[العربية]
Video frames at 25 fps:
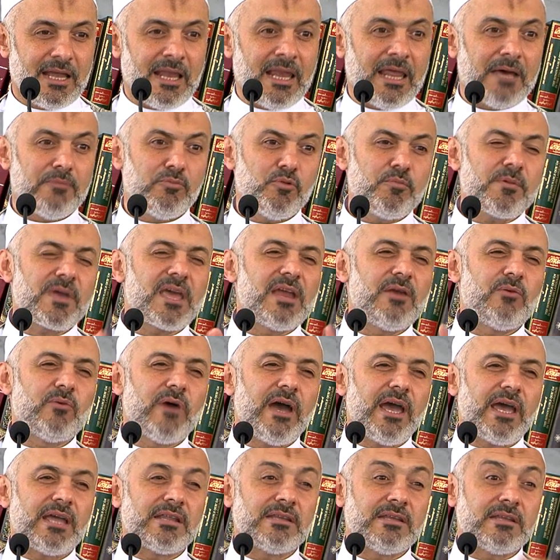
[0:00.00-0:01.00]
إلا ممكن
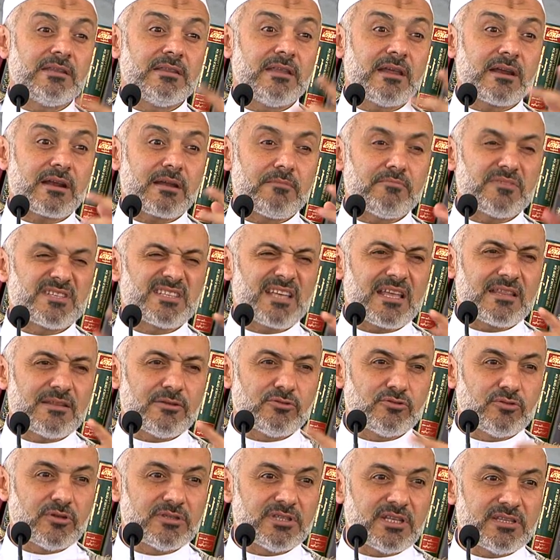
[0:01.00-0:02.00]
الواحد يتدرب بس هذا
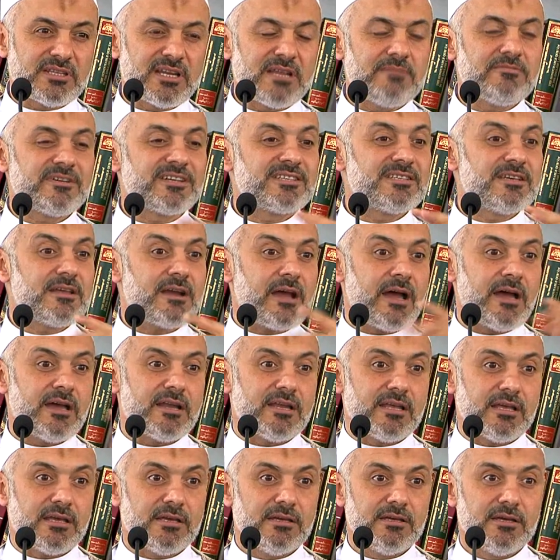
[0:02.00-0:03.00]
بده تدريب كثير
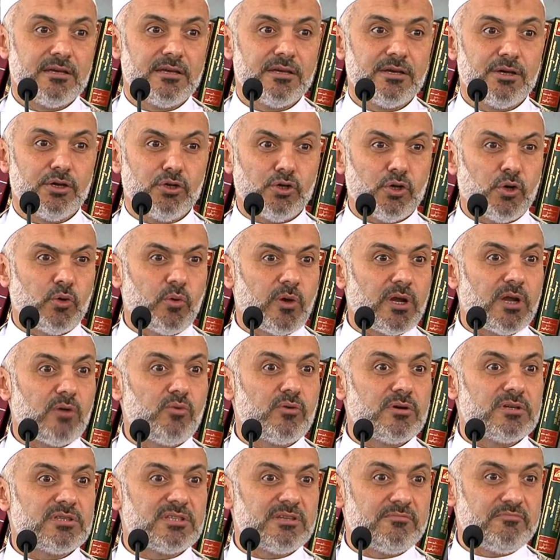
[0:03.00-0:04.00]
عالي إنه هو
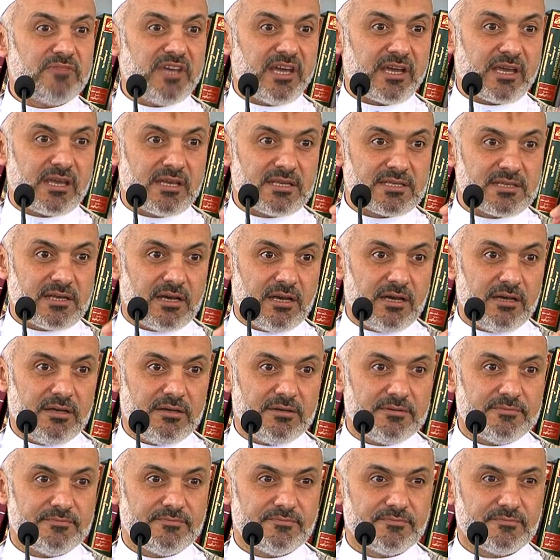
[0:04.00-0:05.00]
لو غضب يحكي
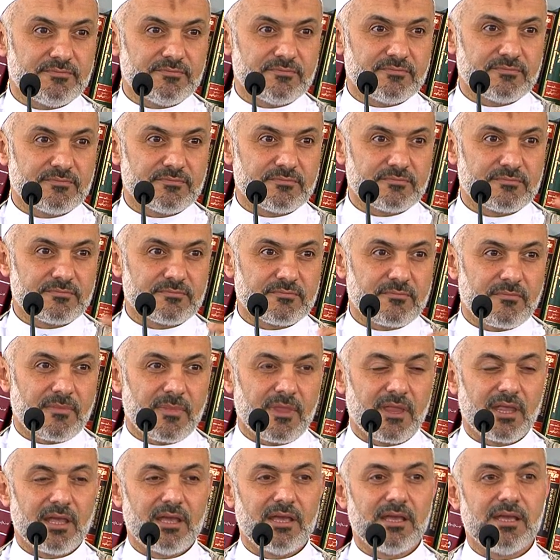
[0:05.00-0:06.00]
صح
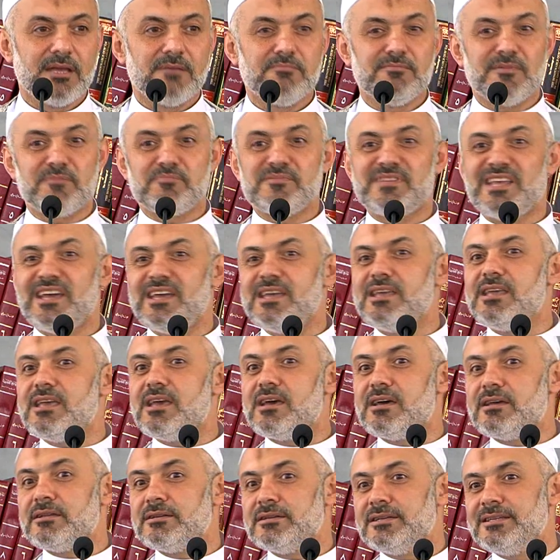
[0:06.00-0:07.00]

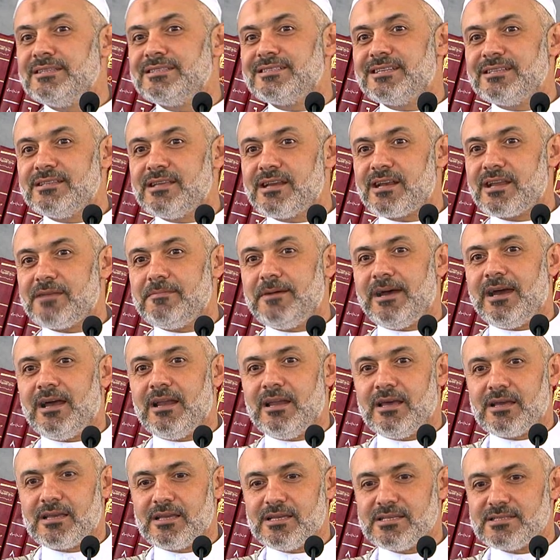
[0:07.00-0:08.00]
مبدئيا انت درب
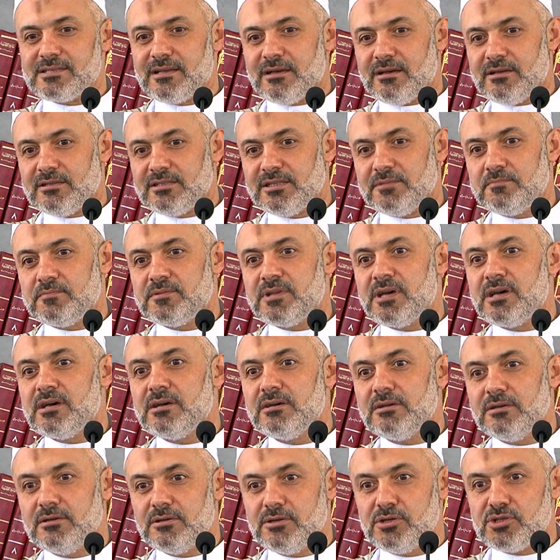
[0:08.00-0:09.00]
حالك اذا
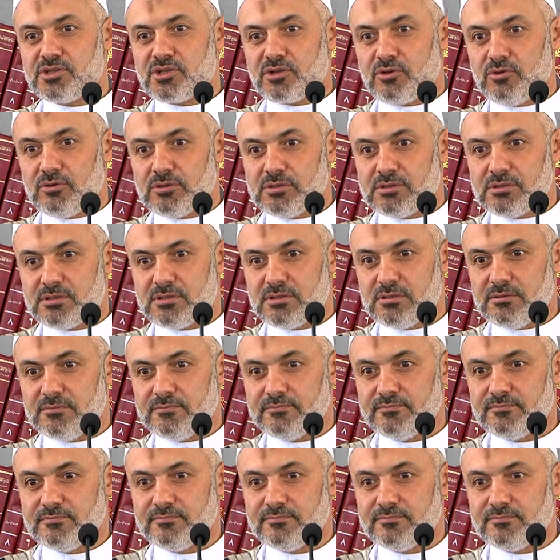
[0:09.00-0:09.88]
غضبت اسكت